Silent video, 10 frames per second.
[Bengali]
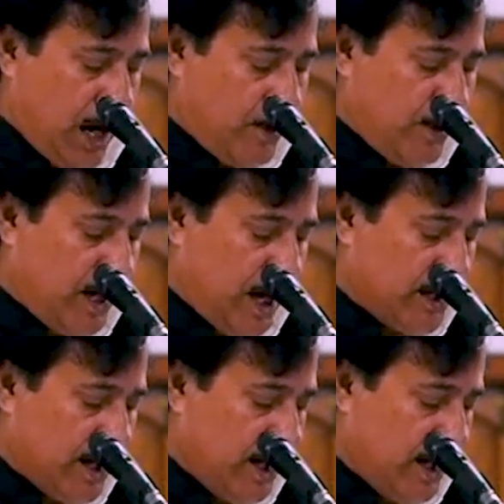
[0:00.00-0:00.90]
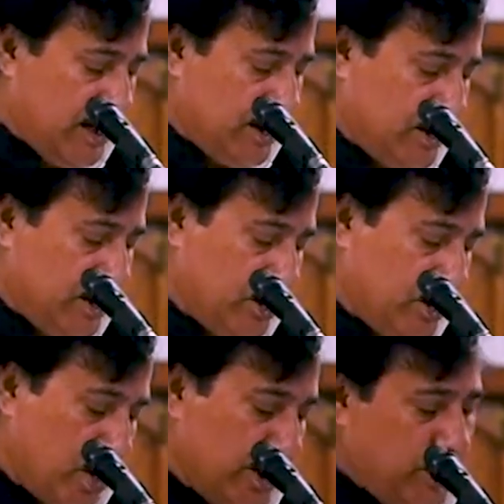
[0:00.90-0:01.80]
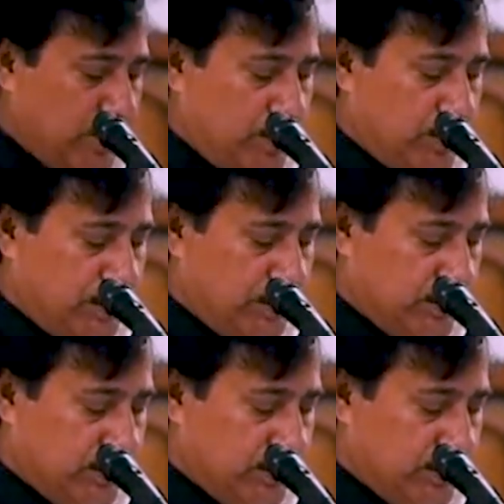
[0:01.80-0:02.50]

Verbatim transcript: আমি নানা রঙে প্রতিফলিত